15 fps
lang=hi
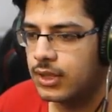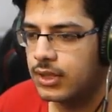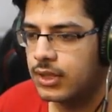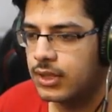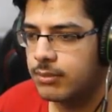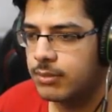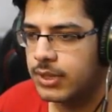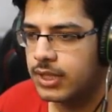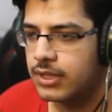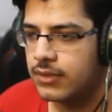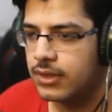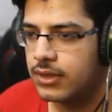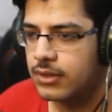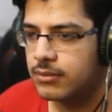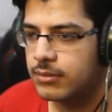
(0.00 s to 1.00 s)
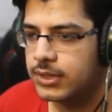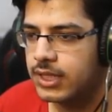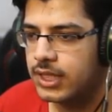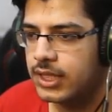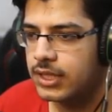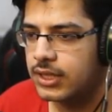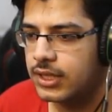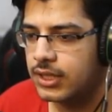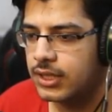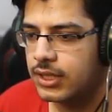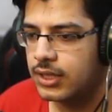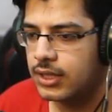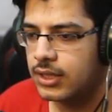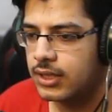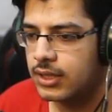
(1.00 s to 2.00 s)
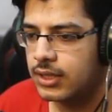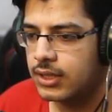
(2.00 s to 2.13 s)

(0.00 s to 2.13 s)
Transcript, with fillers: ये पकी हुई मछली खाती है नहीं